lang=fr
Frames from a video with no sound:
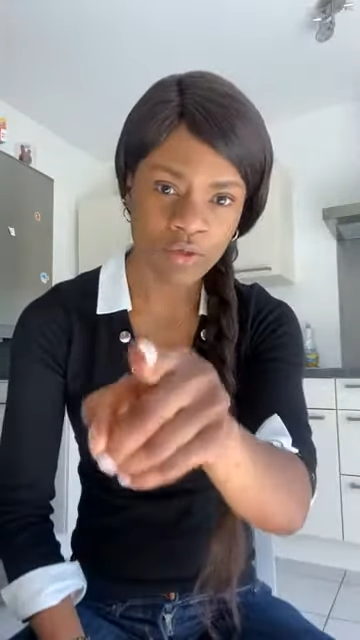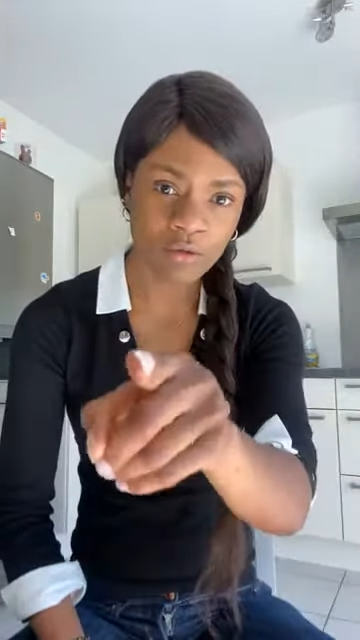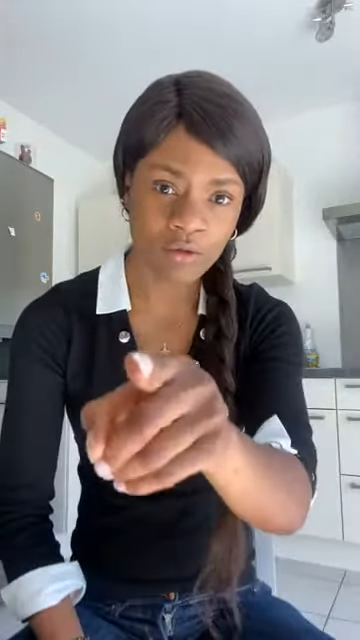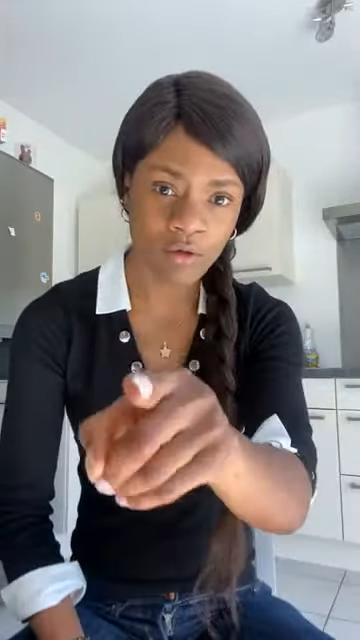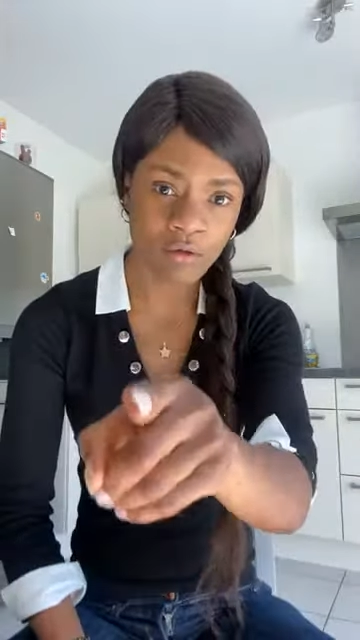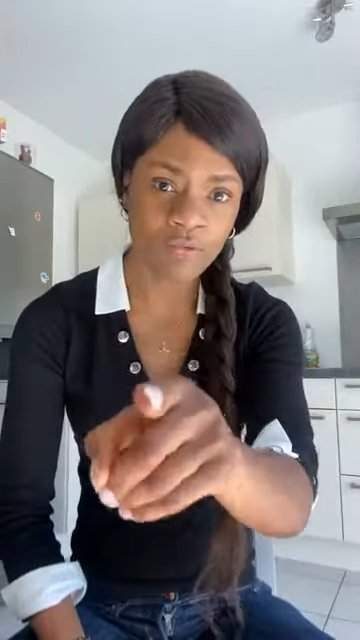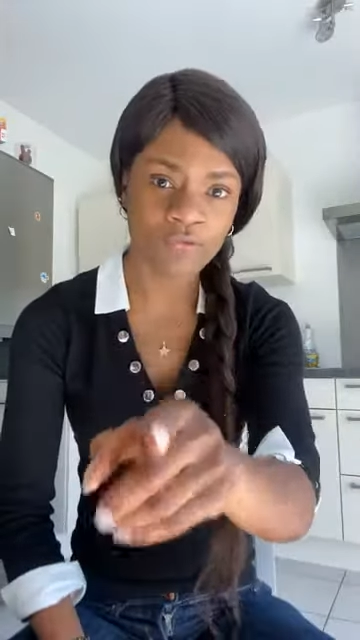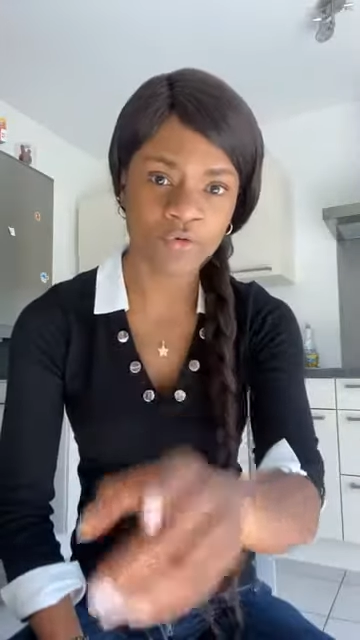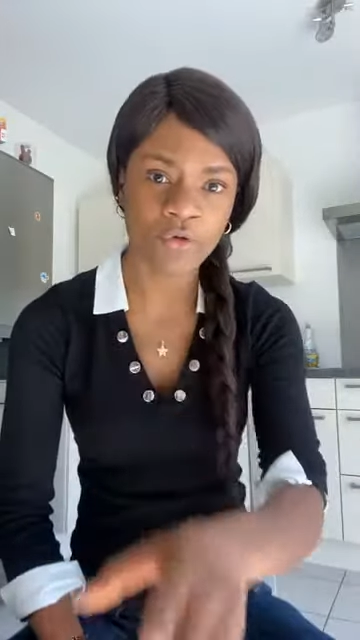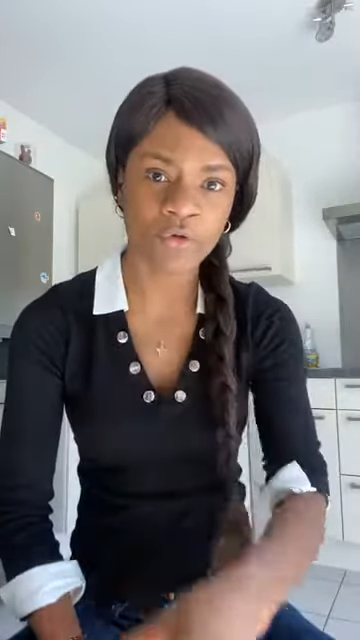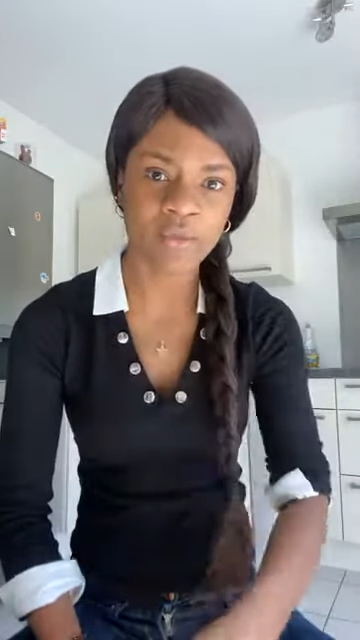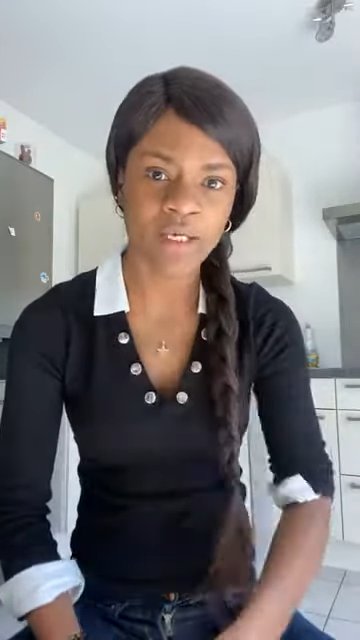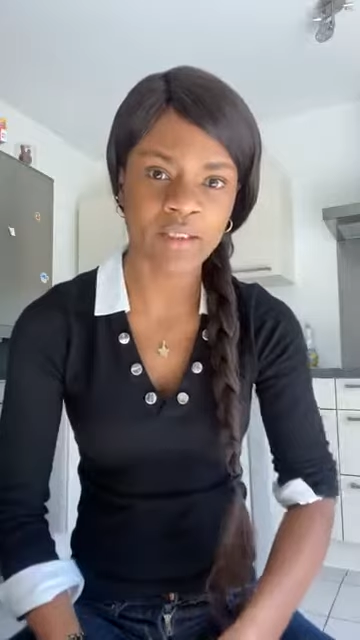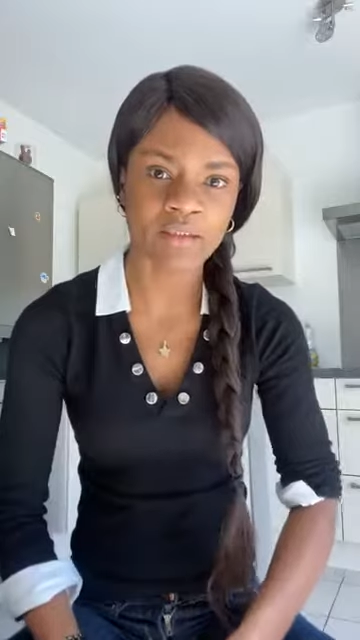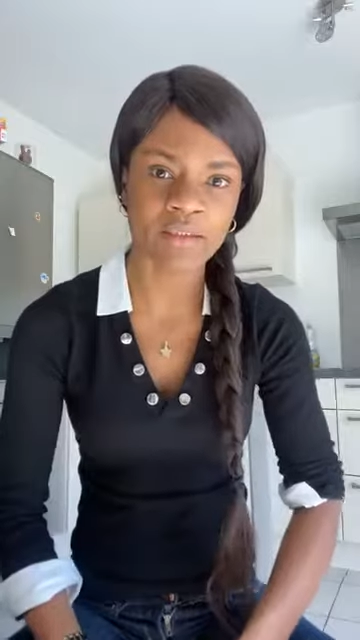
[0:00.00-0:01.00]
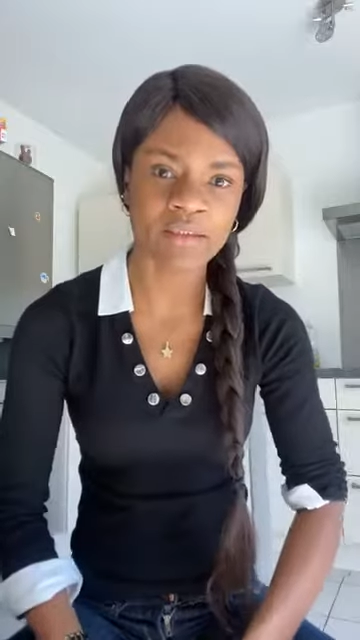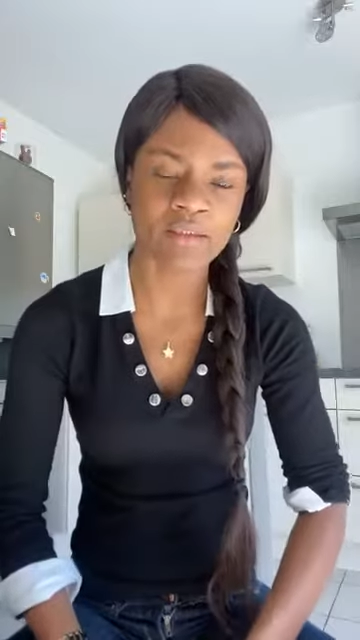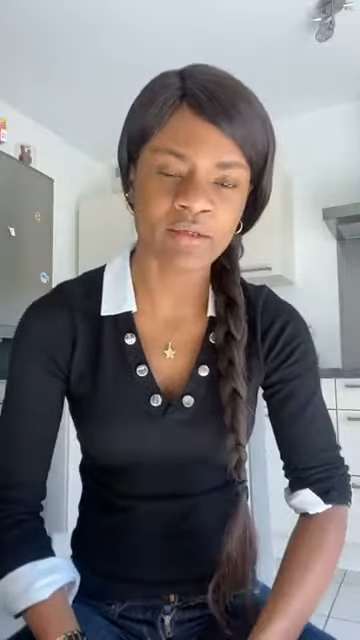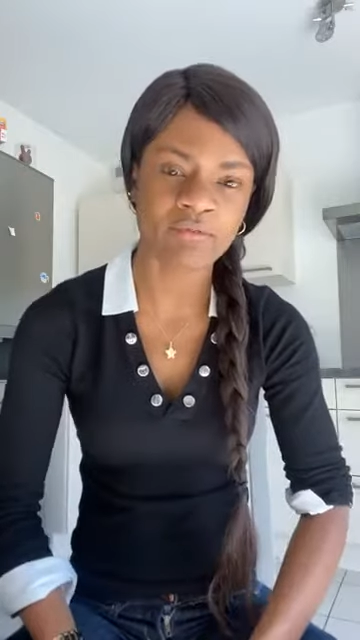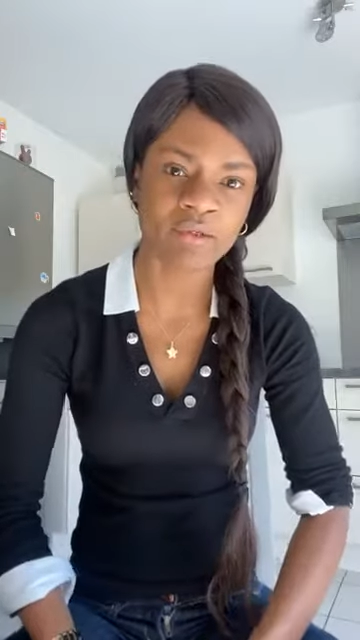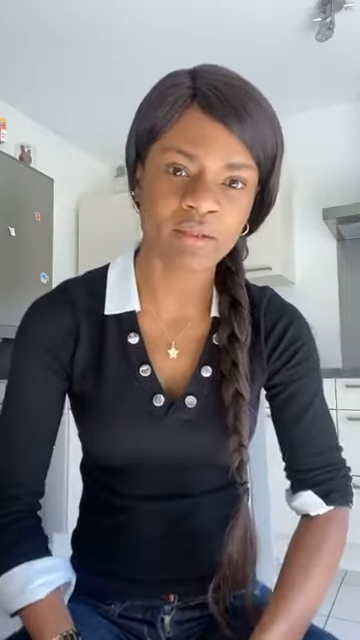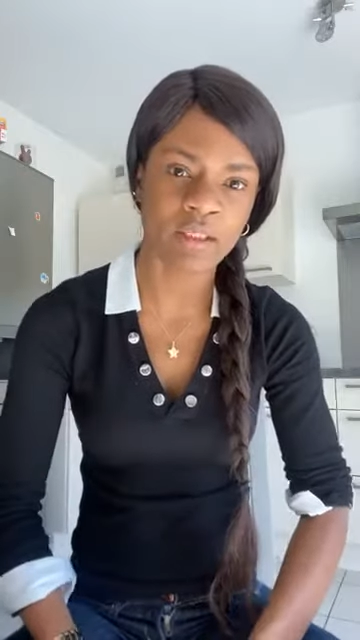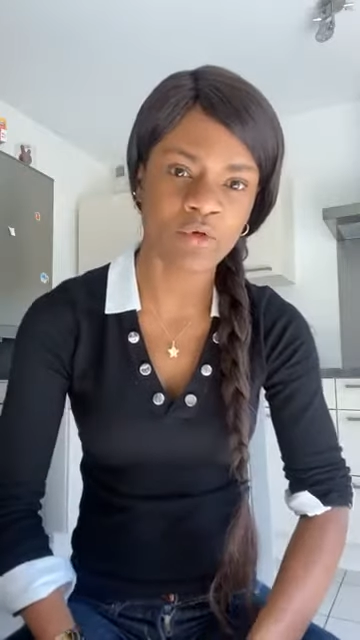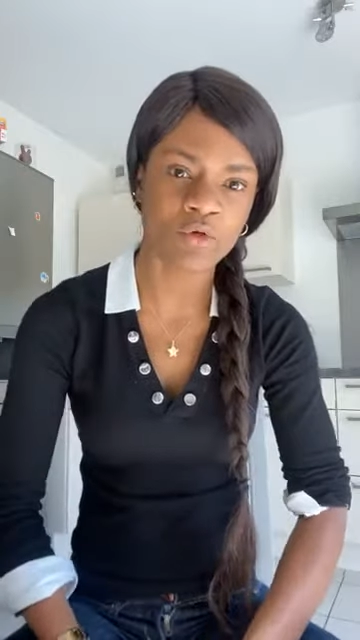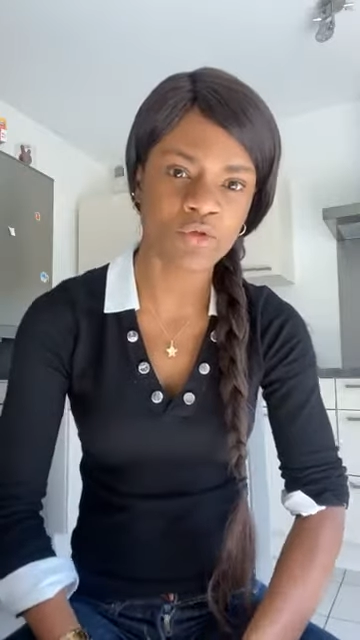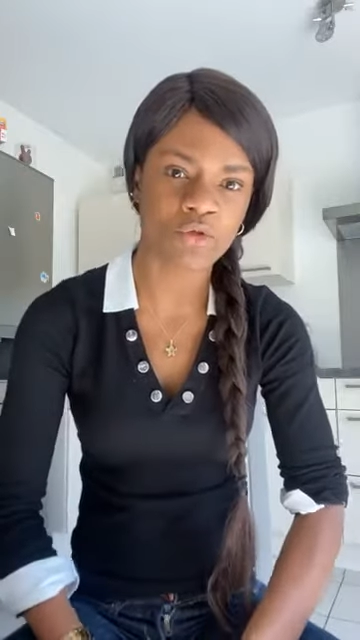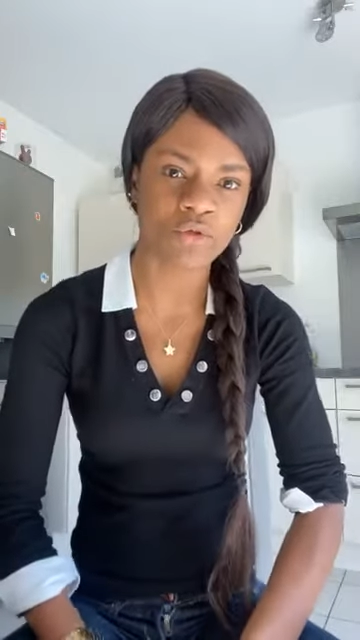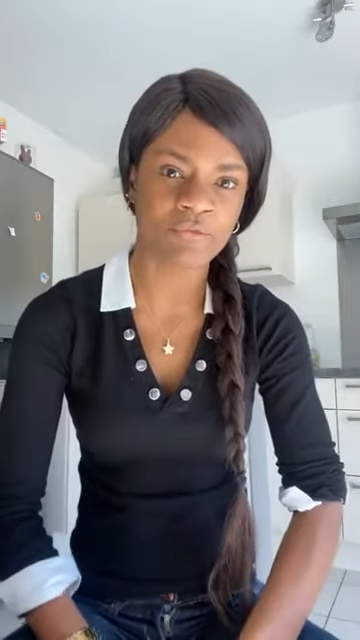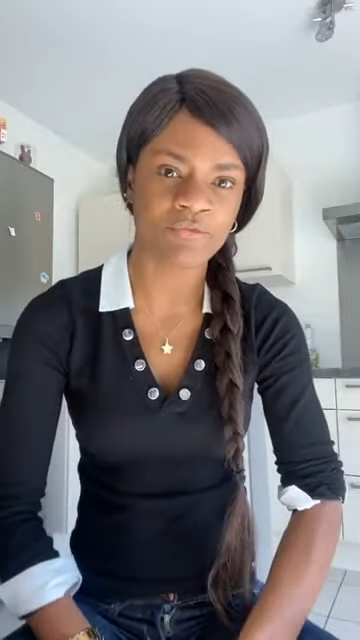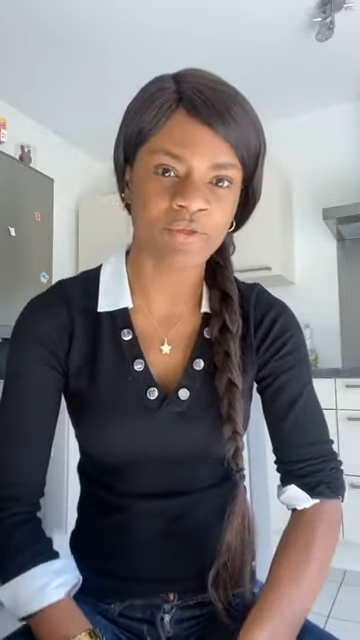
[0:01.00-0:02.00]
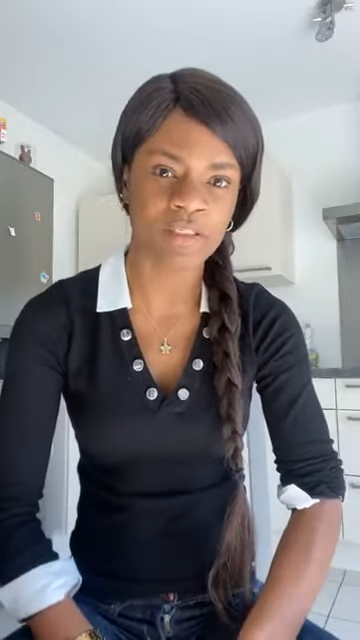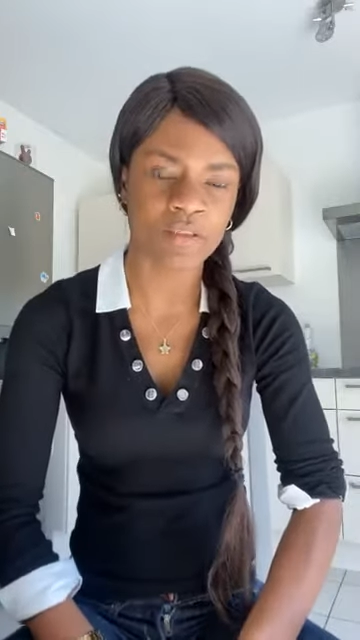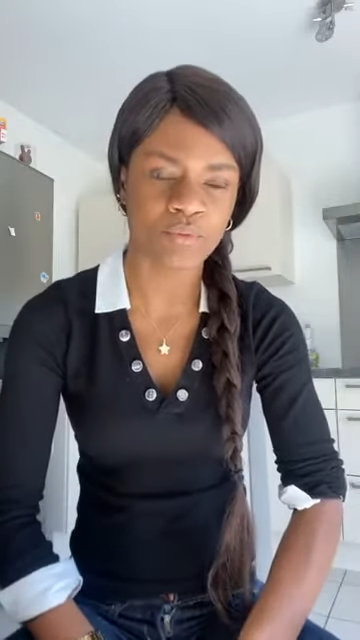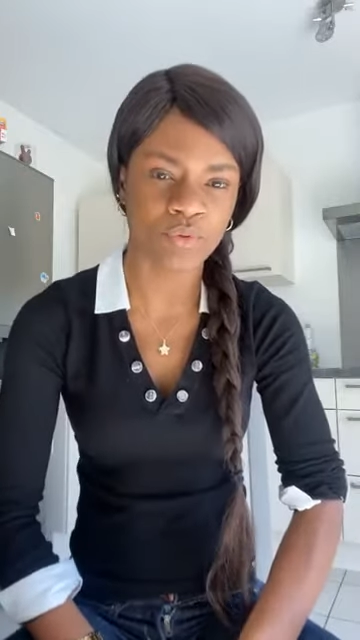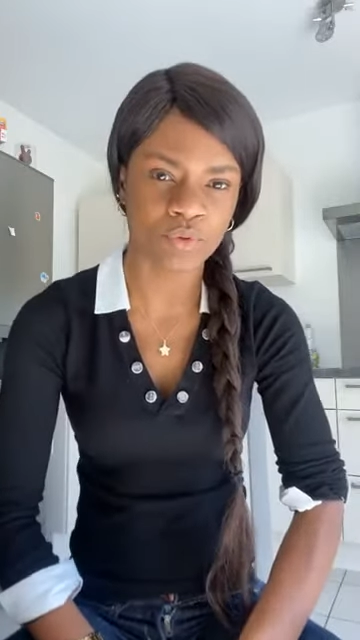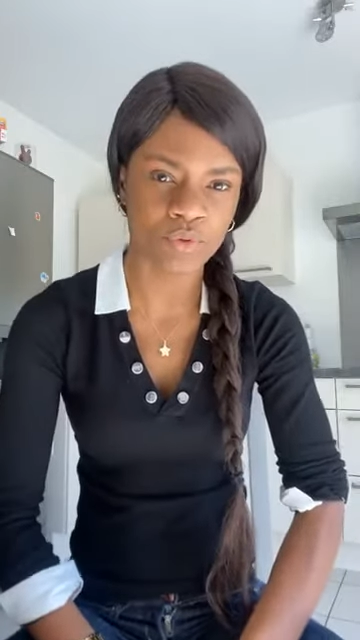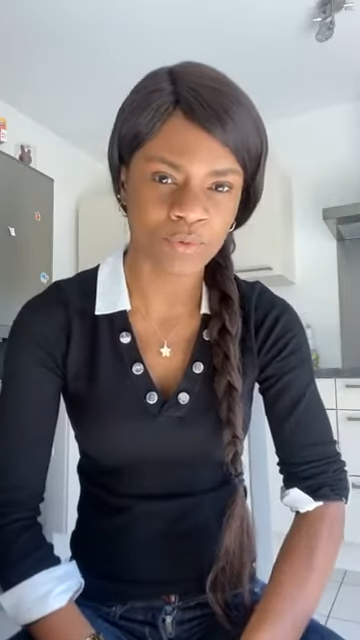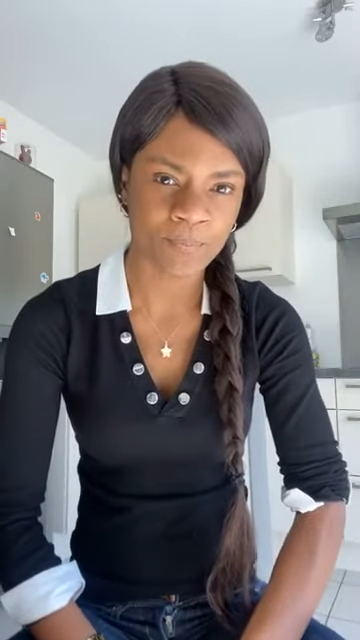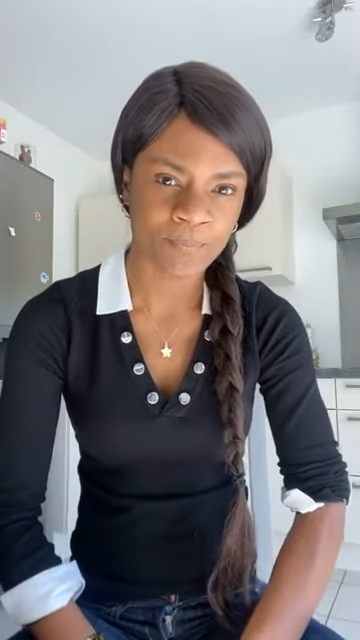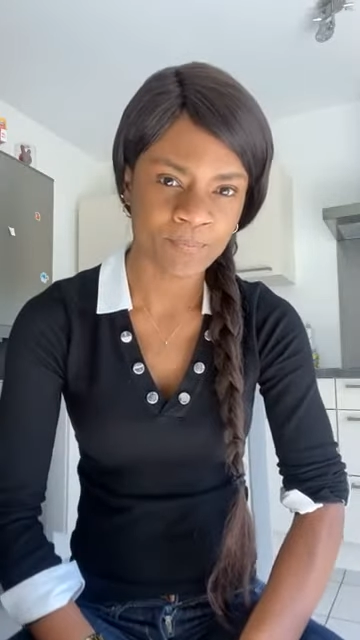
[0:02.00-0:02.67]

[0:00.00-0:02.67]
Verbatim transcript: quand vous regardez ces vidéos sur Facebook,